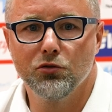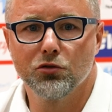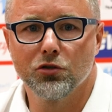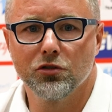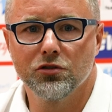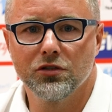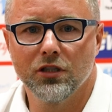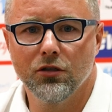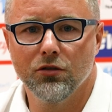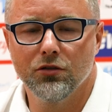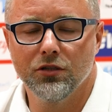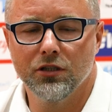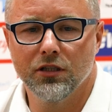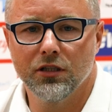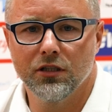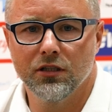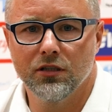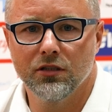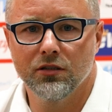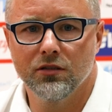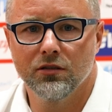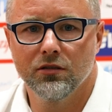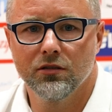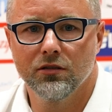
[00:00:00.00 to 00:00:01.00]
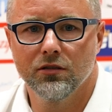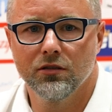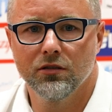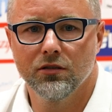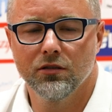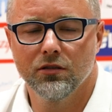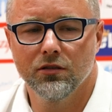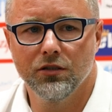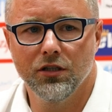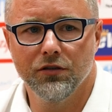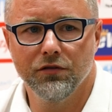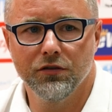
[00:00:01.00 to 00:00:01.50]
dużo z tego nie,
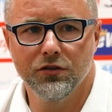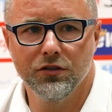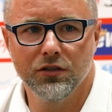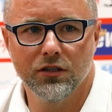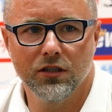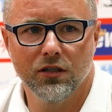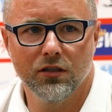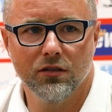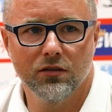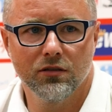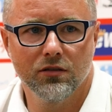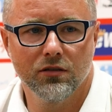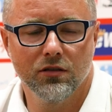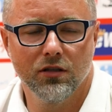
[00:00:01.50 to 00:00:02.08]
nie wynika.